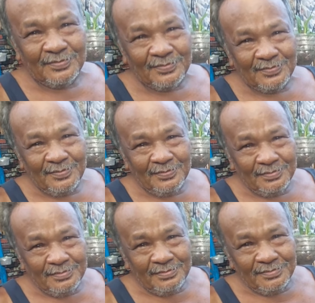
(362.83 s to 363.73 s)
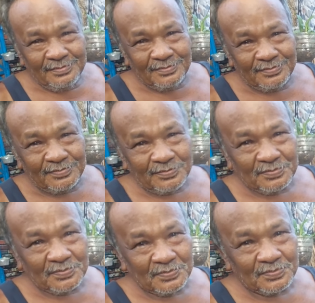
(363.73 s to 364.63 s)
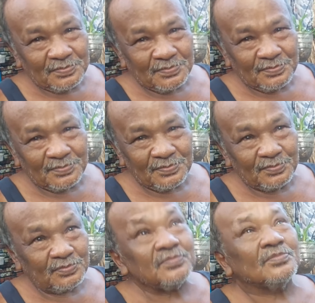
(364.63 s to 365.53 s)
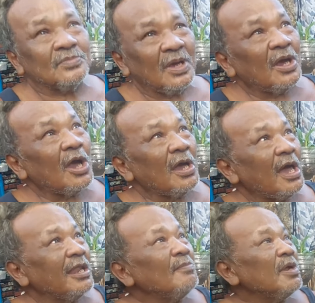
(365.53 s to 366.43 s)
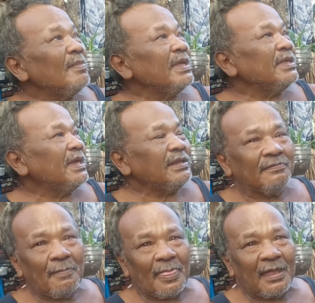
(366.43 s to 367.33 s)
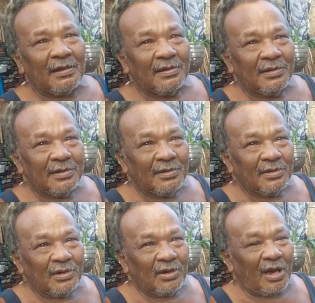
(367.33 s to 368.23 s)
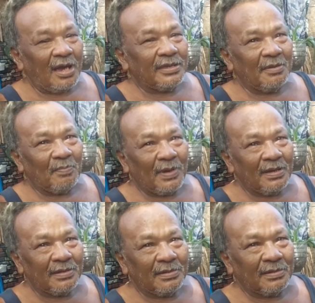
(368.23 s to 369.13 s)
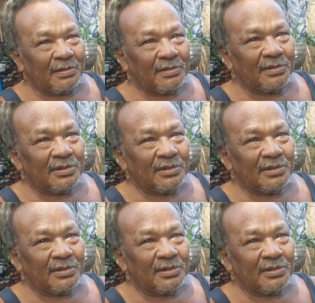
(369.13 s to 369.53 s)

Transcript: at uh, kayo na lang gawin niyang karpintero dito. Alam naman. Pero kaya mo pa po? Kaya mo pa? Kaya. Ilang taon ka na baga po?